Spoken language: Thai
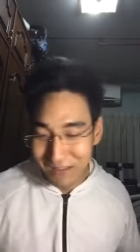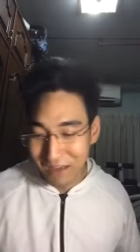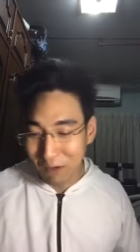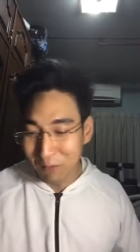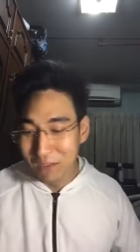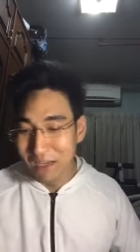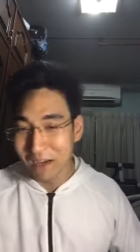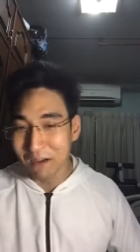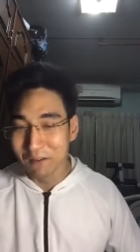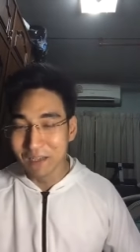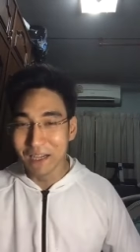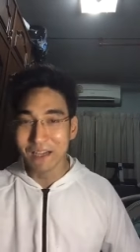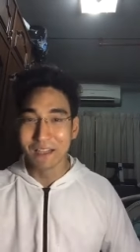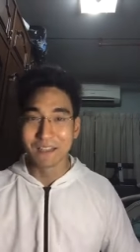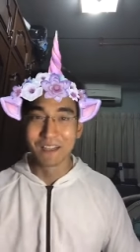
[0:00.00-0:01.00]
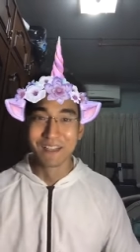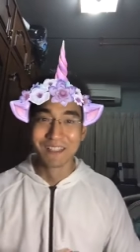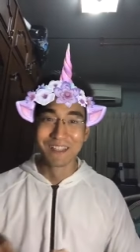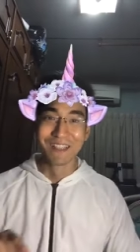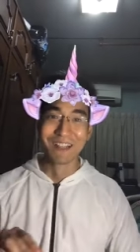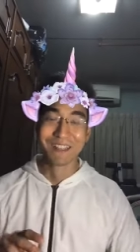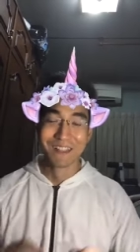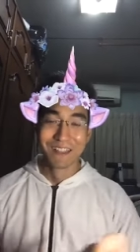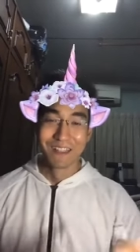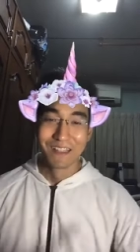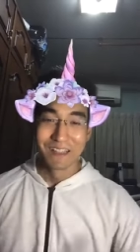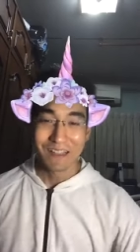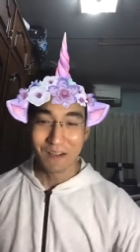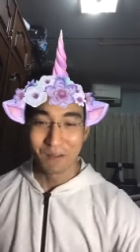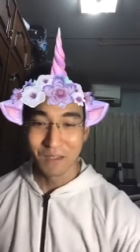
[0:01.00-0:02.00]
เข้าเรื่องเข้าเรื่อง
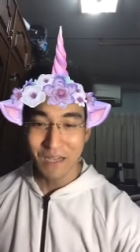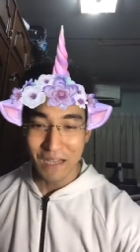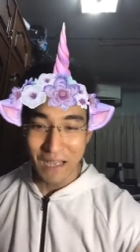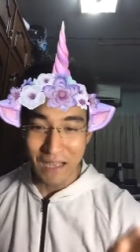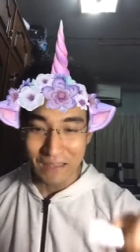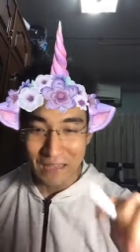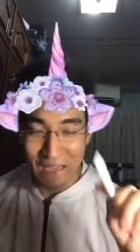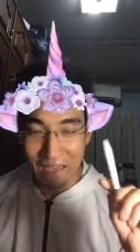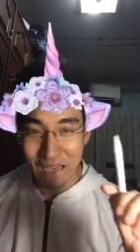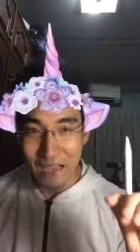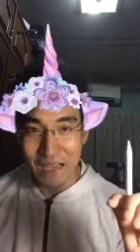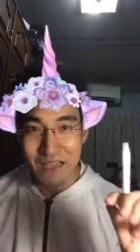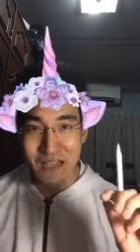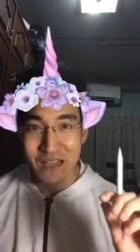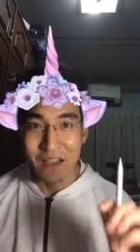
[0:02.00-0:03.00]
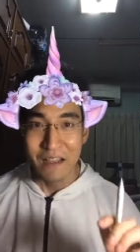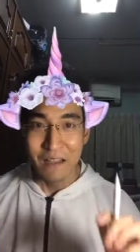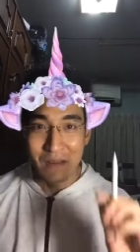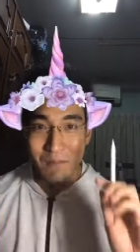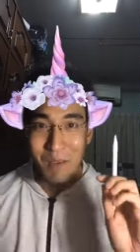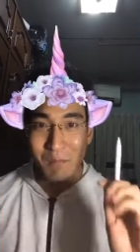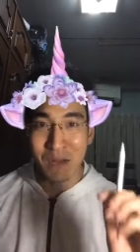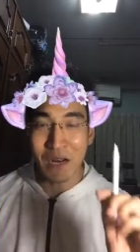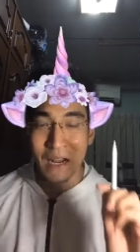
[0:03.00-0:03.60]
เข้าเรื่องอ่ะไหน ใครมีปัญ